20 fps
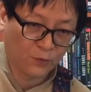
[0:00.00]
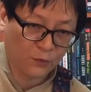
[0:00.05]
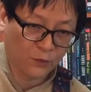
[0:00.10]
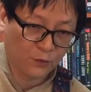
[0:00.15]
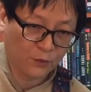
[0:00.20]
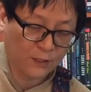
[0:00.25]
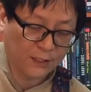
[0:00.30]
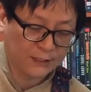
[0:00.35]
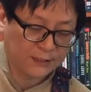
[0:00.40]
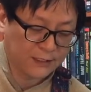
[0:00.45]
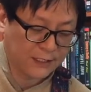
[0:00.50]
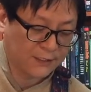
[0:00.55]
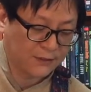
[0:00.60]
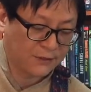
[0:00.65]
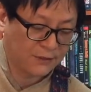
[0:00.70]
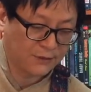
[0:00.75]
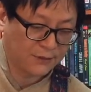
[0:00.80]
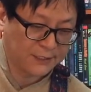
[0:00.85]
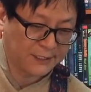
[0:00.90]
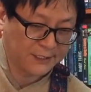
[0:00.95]
여기까지 한
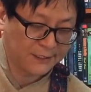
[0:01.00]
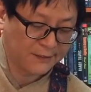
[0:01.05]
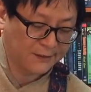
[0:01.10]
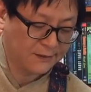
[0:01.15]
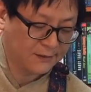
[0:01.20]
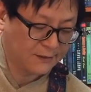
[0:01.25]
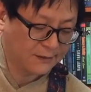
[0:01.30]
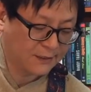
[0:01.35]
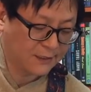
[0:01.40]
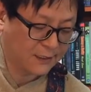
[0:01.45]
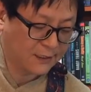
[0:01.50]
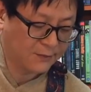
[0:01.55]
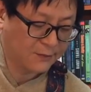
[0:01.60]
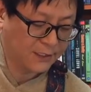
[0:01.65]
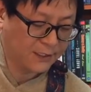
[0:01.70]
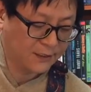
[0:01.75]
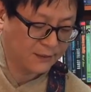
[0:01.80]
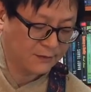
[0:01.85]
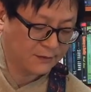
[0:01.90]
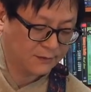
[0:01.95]
덩어리 그
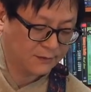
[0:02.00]
다음에